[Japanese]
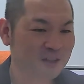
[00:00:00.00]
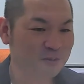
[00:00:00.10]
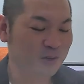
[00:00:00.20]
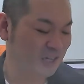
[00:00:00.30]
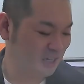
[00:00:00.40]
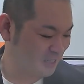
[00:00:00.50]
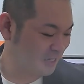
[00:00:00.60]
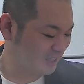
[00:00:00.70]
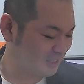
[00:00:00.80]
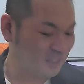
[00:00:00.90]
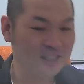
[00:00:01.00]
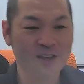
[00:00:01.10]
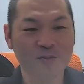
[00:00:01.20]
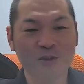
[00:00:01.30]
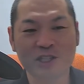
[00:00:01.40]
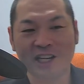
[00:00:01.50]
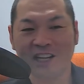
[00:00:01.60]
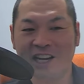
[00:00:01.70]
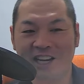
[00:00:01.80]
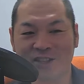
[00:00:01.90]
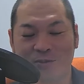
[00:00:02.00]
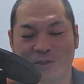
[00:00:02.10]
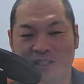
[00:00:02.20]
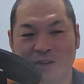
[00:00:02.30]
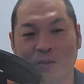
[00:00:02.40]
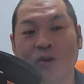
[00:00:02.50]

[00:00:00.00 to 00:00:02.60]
盛り上がらなかったんで、申し訳ないなと思いますけど、